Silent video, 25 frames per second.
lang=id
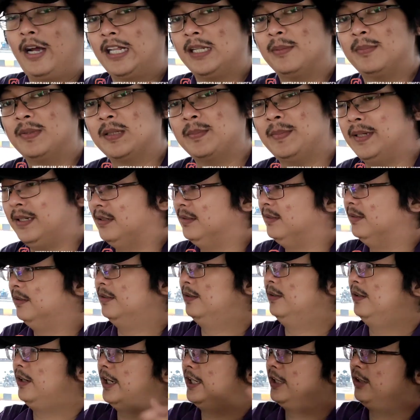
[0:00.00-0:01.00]
oke teman-teman
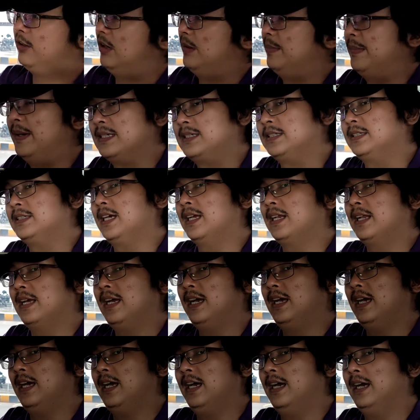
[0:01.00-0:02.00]
kita udah bahas secara
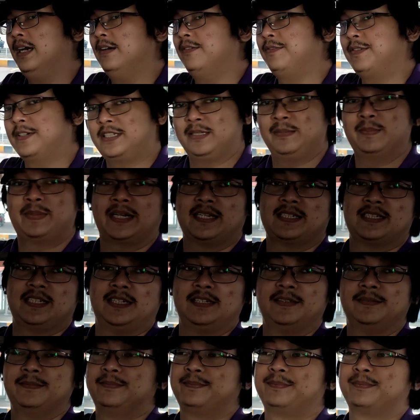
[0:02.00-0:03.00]
first
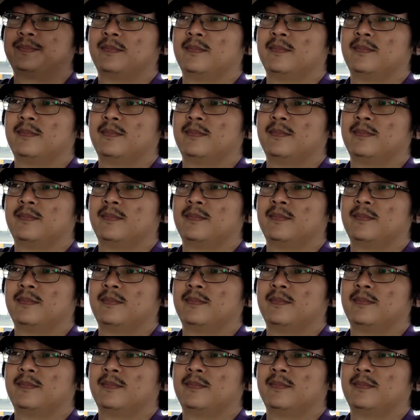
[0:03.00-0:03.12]
impression